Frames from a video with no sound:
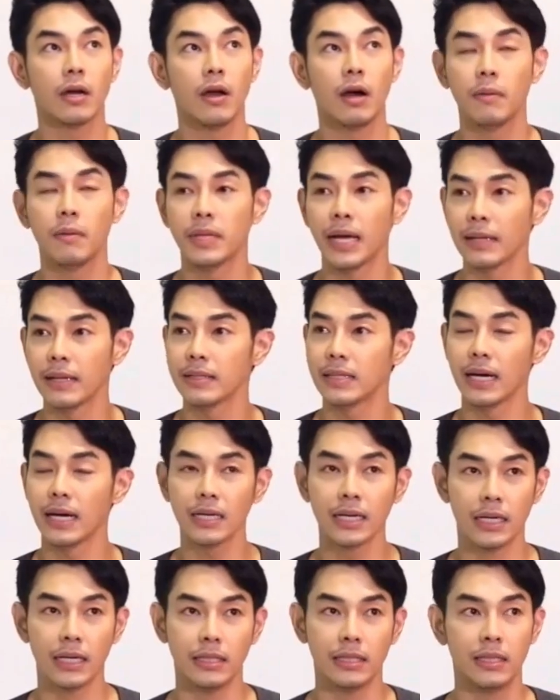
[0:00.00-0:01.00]
ก็ถ้าถ้า
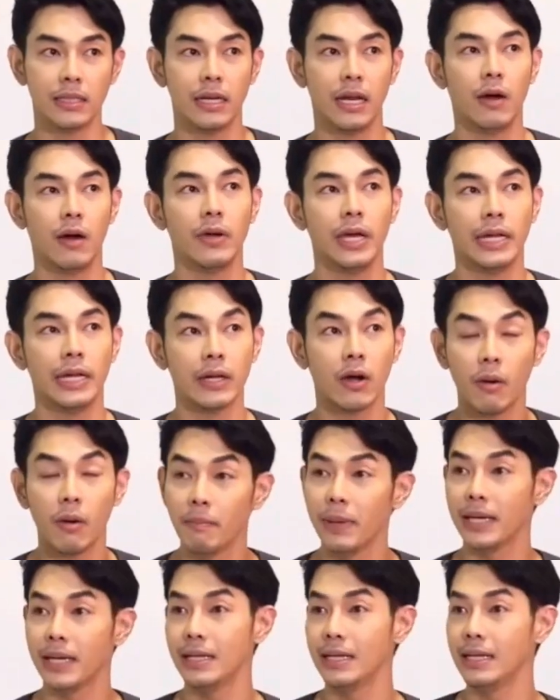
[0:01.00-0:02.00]
เกิดเราเห็นคอม
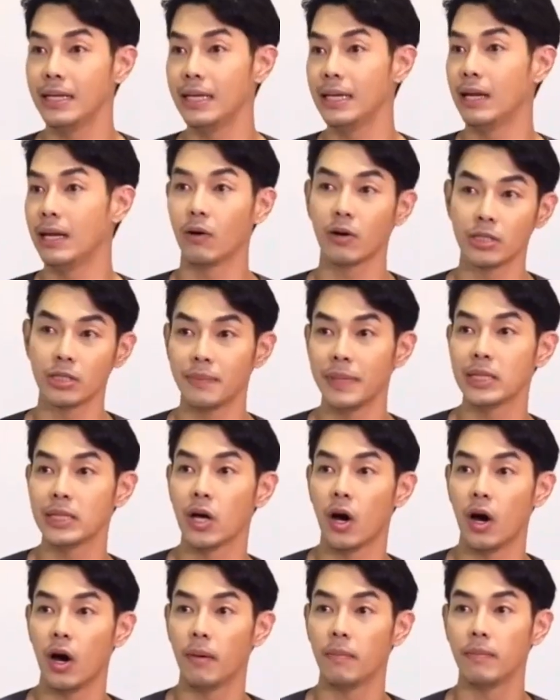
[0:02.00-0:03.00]
เมนต์ดีๆ เราก็จะไม่
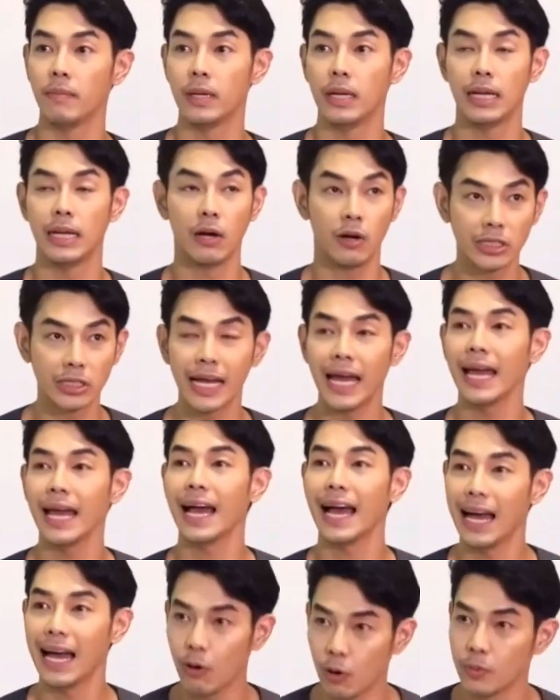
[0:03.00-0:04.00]
ตอบ เราก็จะให้
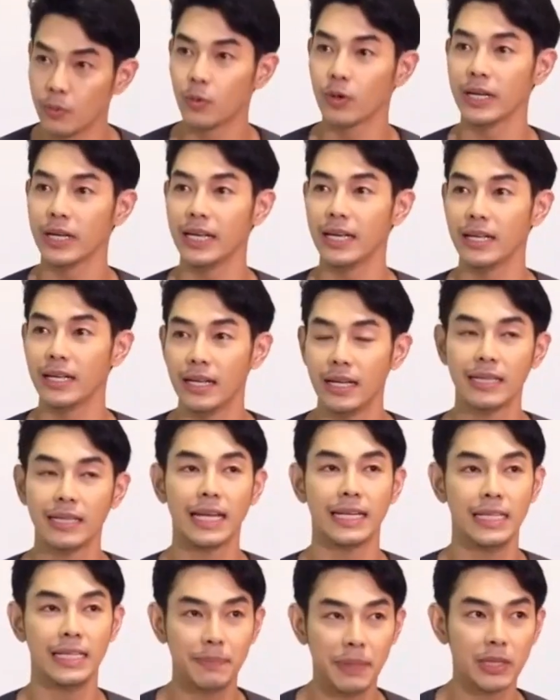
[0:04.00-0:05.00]
ค่าคนพวกนี้
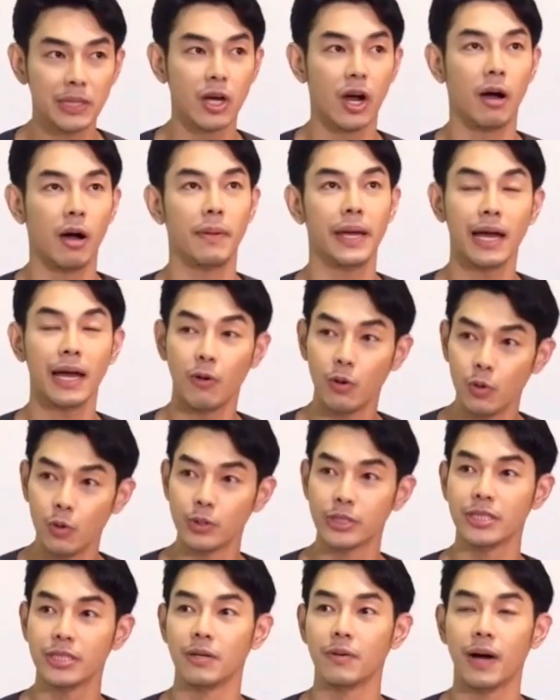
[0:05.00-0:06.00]
แต่ที่ไปตอบให้เขา
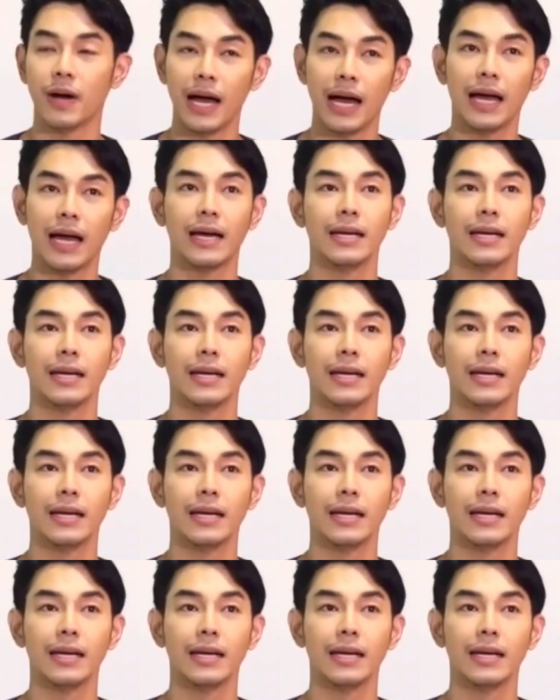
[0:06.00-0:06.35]
รู้สึกว่า